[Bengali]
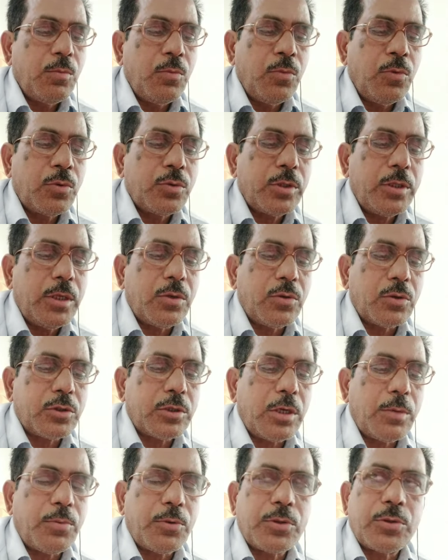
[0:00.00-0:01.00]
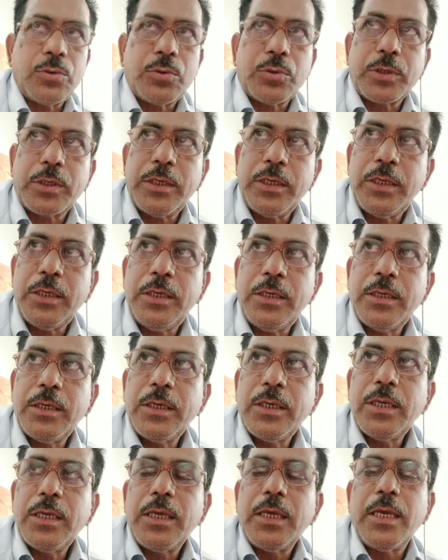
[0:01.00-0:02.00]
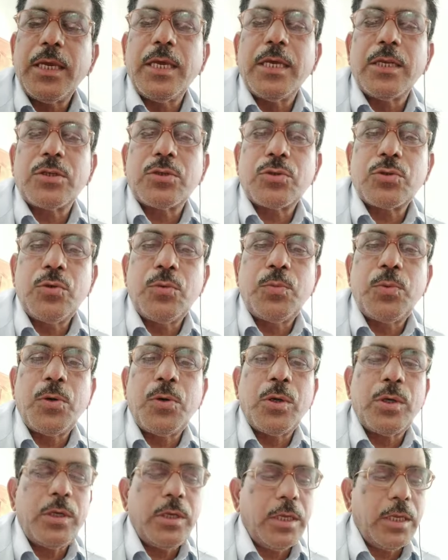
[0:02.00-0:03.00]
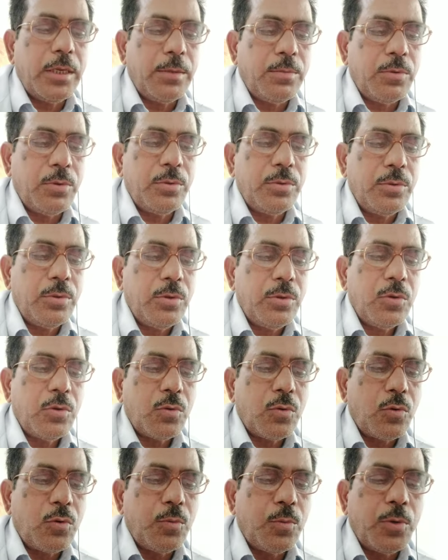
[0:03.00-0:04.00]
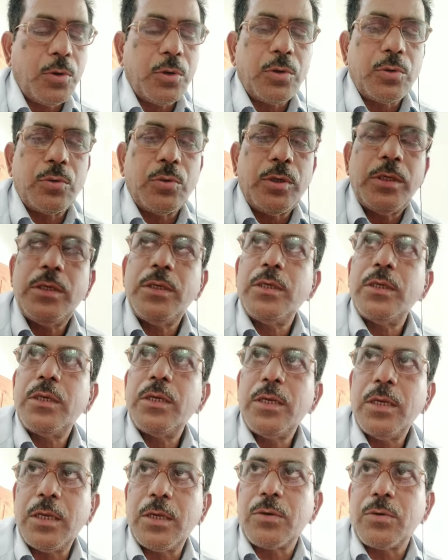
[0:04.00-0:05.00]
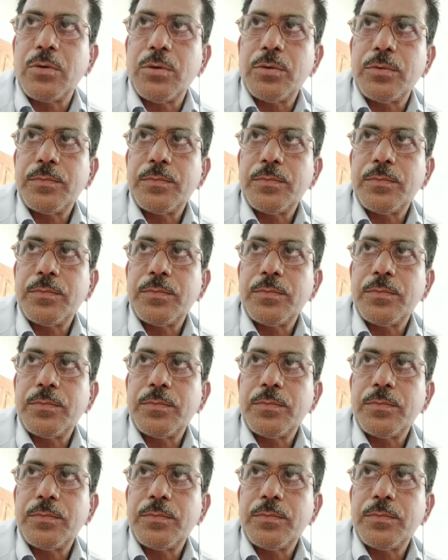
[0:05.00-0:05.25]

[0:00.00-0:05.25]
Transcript: মুক্তির ঘোষণাপত্র কি এর সুফল এবং কুফলগুলি লেখ